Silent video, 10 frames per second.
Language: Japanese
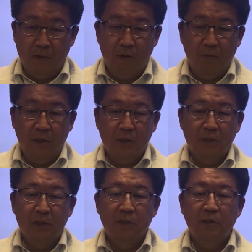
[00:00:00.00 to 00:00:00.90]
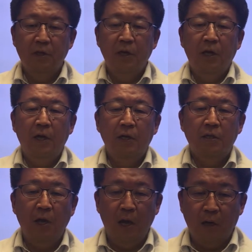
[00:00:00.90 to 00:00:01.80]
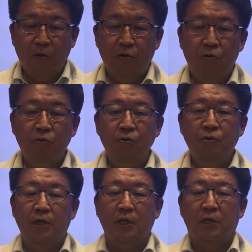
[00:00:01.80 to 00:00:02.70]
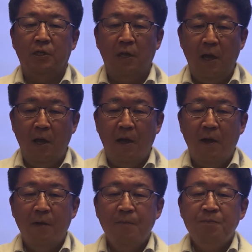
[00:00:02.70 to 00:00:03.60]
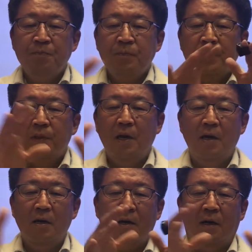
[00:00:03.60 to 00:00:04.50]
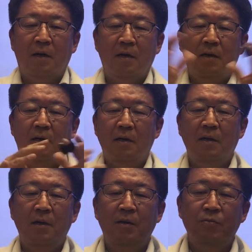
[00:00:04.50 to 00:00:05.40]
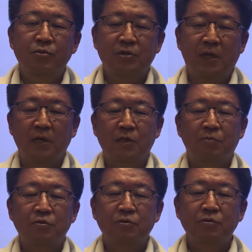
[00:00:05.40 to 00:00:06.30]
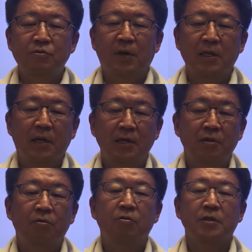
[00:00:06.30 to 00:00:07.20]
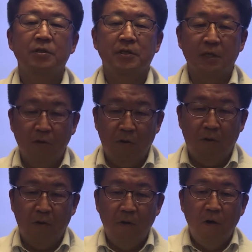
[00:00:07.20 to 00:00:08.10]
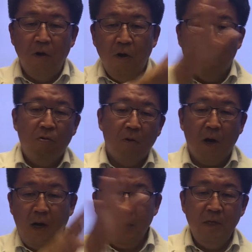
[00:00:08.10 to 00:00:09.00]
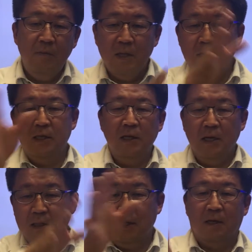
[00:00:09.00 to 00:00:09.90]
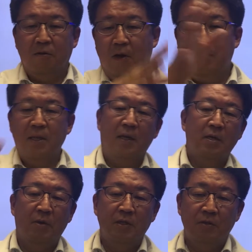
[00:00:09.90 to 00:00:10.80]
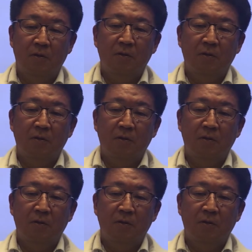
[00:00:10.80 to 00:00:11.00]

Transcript: と言いますで空気ってなんかぶつかってもすぐ混ざりそうですけどこうかき混ぜてやったらそれは混ざりますよ